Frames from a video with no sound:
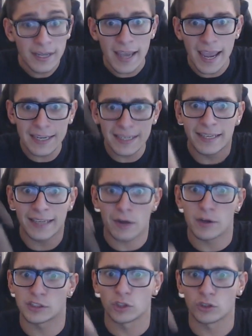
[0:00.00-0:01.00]
E il link è
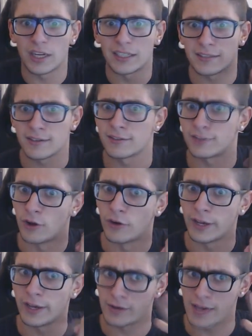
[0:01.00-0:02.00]
qua sotto nella
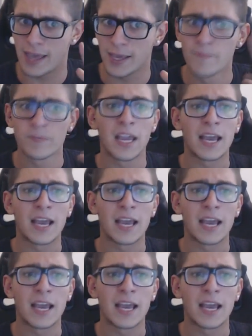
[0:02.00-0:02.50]
descrizione, ok?